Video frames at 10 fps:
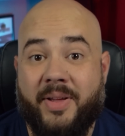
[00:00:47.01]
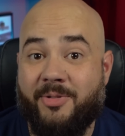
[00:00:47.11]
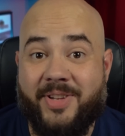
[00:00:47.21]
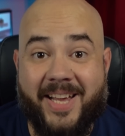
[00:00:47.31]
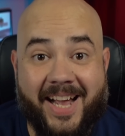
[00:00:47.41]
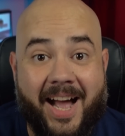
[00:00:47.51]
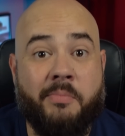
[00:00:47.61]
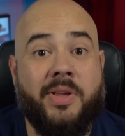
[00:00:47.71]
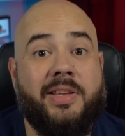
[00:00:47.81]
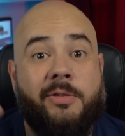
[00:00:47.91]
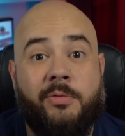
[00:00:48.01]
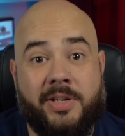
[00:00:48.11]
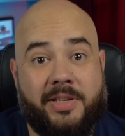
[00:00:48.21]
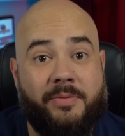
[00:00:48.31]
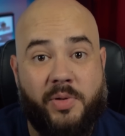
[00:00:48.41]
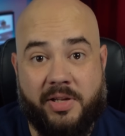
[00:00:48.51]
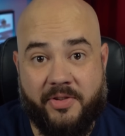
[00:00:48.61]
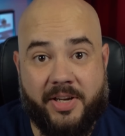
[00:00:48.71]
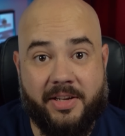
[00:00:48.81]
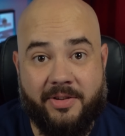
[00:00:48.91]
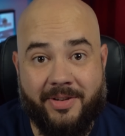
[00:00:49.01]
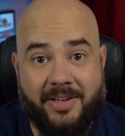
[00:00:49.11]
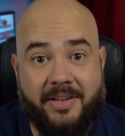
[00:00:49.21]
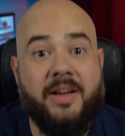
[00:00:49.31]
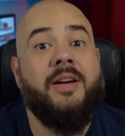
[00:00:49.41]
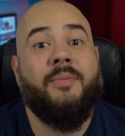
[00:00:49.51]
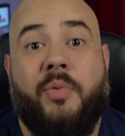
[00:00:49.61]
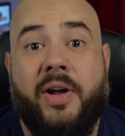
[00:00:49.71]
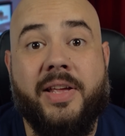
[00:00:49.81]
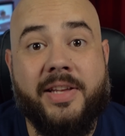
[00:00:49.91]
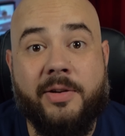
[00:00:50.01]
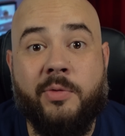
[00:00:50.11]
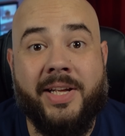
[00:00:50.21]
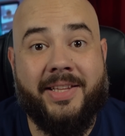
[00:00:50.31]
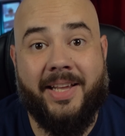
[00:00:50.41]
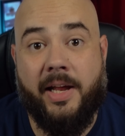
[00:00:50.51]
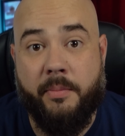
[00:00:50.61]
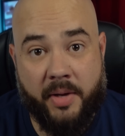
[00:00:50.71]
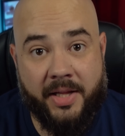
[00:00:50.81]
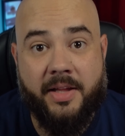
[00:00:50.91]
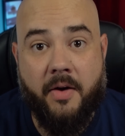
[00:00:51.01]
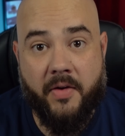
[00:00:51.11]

pero si cambias algunas especificaciones, puede ser una tremenda